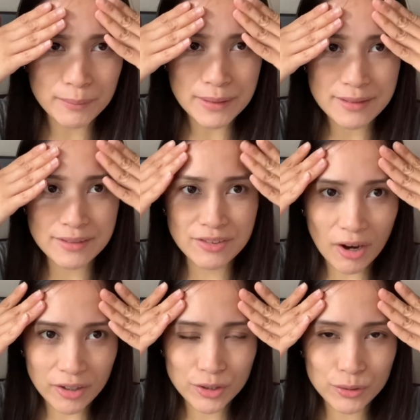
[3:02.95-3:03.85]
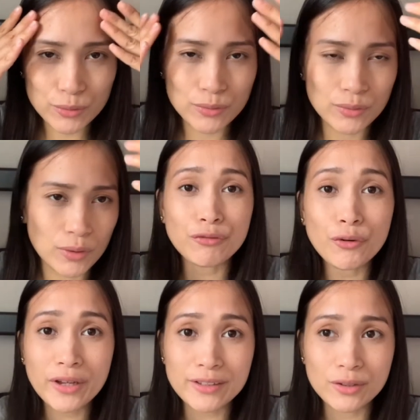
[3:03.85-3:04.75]
mas dark yung
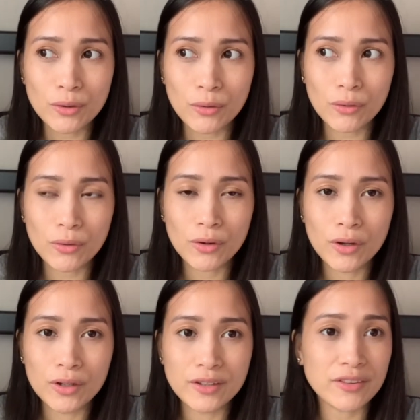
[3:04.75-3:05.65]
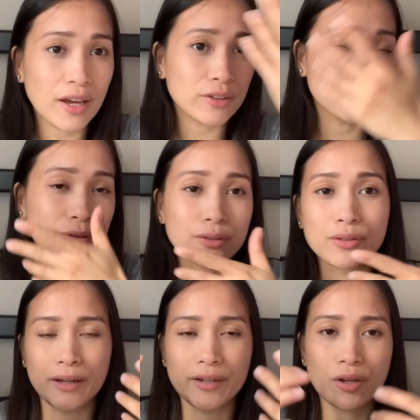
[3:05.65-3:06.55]
forehead ko than
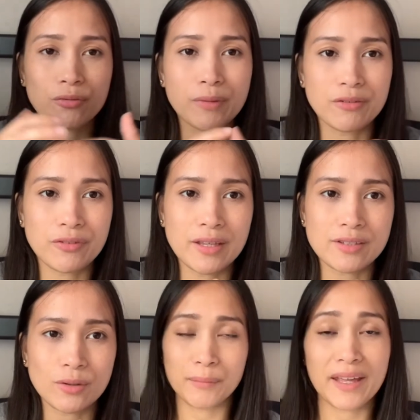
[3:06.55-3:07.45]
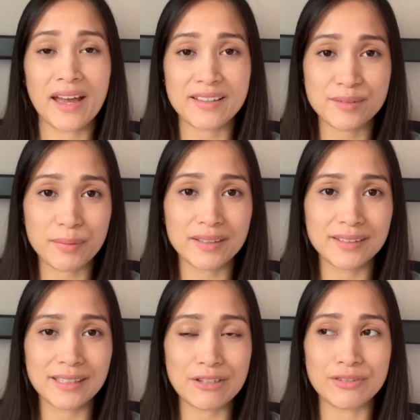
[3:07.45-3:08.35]
other area of my face. My
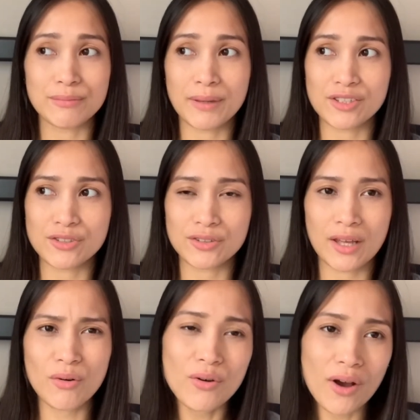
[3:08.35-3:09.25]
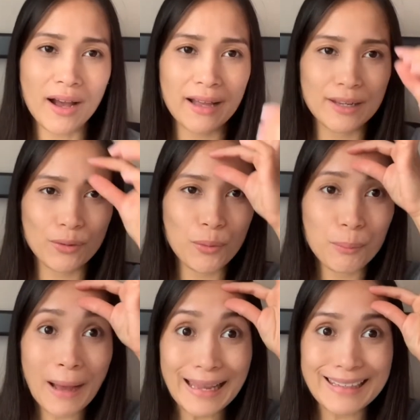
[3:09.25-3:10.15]
husband even mentioned na, oh, akala ko
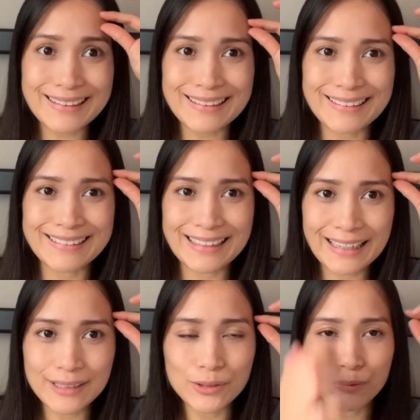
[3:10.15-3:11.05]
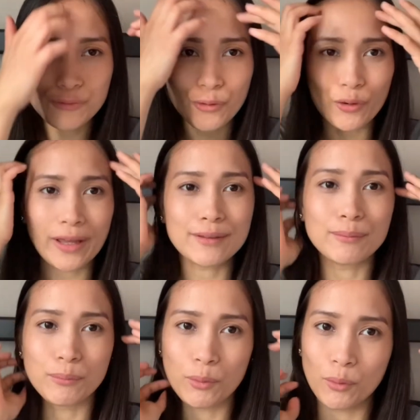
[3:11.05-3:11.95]
balat lang yan yung forehead
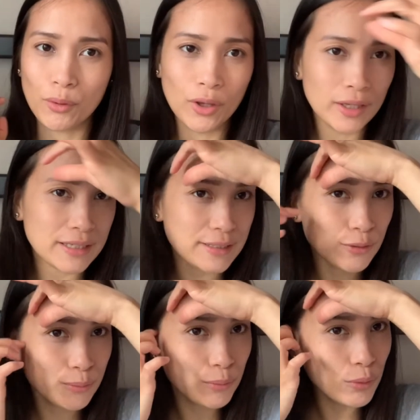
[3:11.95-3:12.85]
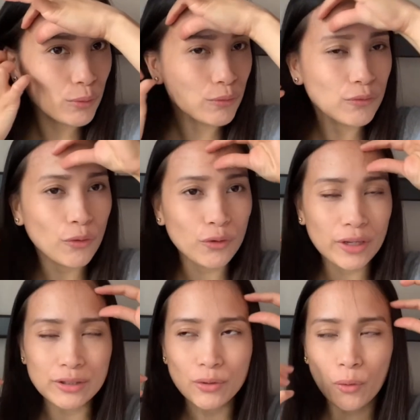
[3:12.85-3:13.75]
mo. Kasi yung buong
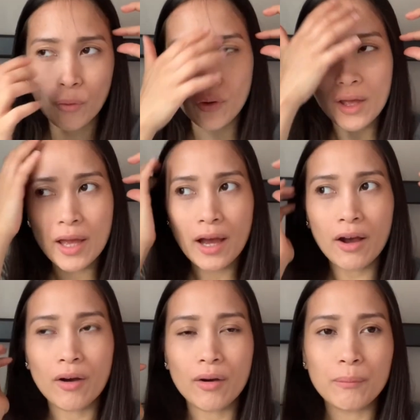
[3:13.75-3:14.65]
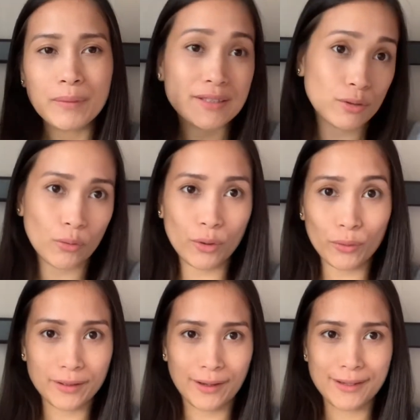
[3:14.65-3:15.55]
forehead ko, uh, mas
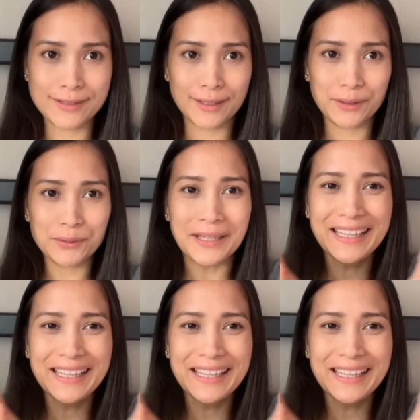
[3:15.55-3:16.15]
okay-okay na nga siya ngayon.